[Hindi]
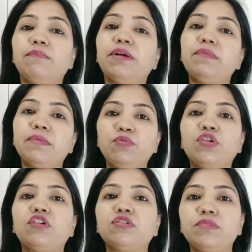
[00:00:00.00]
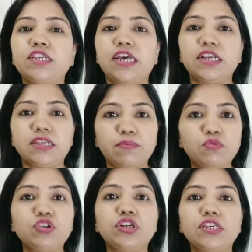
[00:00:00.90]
बट मैं पूरा उसमें सारा सब कुछ